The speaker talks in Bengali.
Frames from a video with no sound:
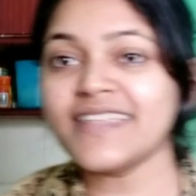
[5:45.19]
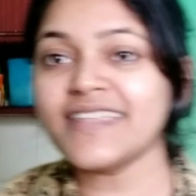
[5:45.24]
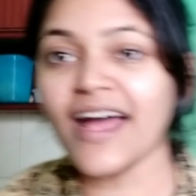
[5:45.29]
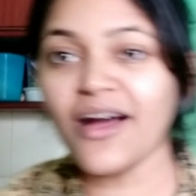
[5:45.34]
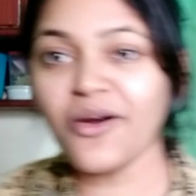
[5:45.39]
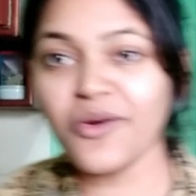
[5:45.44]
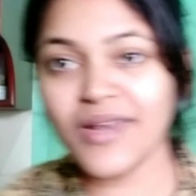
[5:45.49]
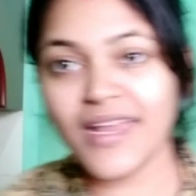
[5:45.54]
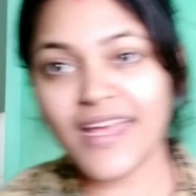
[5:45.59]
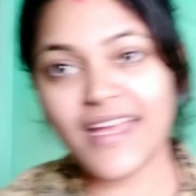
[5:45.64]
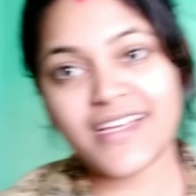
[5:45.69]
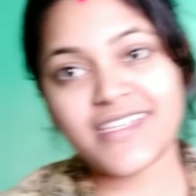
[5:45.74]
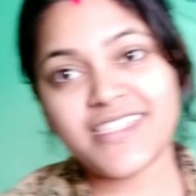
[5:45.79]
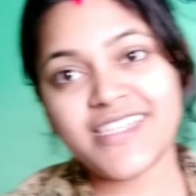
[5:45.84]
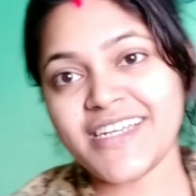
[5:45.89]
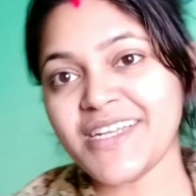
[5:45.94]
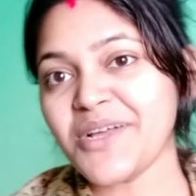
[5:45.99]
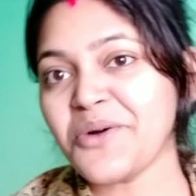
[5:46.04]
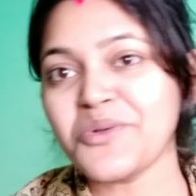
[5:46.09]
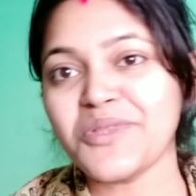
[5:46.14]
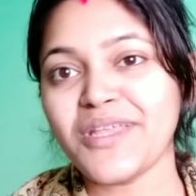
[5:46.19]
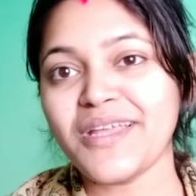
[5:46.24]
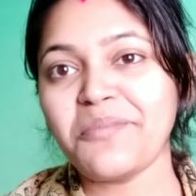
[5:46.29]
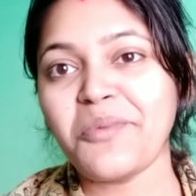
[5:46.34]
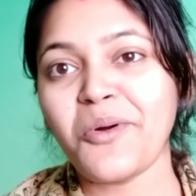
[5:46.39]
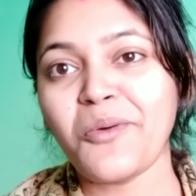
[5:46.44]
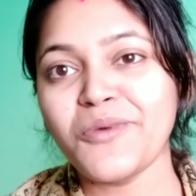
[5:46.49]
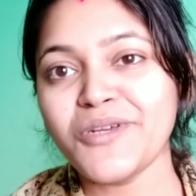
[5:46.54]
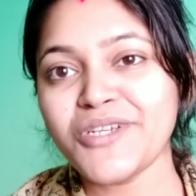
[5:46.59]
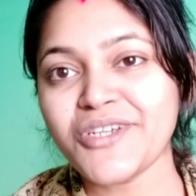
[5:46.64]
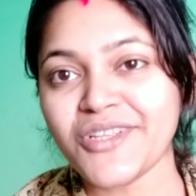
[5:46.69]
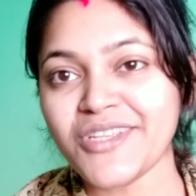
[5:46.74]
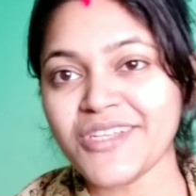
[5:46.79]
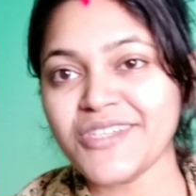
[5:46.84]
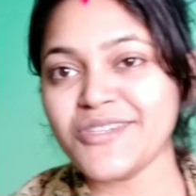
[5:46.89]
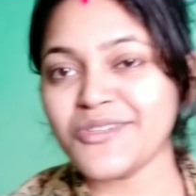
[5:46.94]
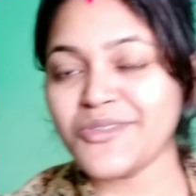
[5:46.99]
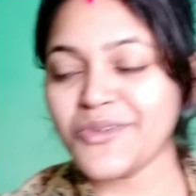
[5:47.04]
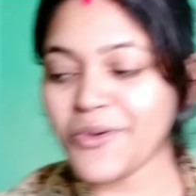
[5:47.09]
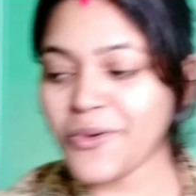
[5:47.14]
তাহলে সেটা ওদের ভবিষ্যতের
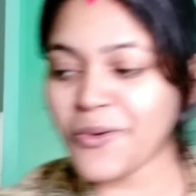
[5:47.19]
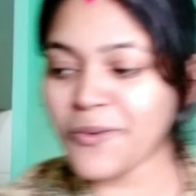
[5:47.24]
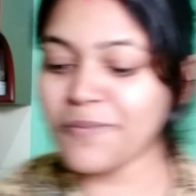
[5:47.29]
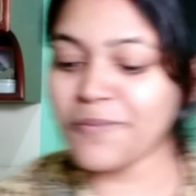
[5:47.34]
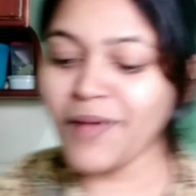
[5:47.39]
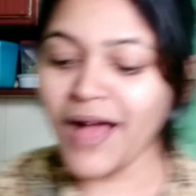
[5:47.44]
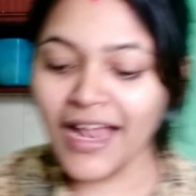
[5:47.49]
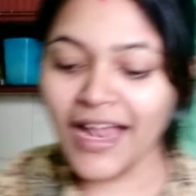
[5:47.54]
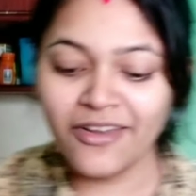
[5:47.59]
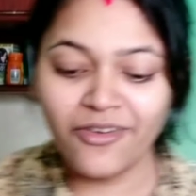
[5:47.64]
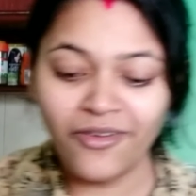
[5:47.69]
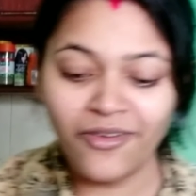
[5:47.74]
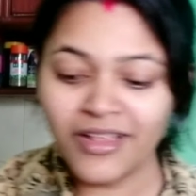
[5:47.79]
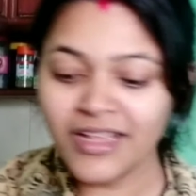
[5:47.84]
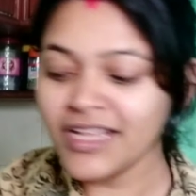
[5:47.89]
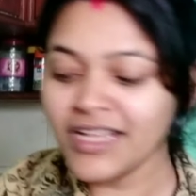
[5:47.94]
জন্য খুব ভালো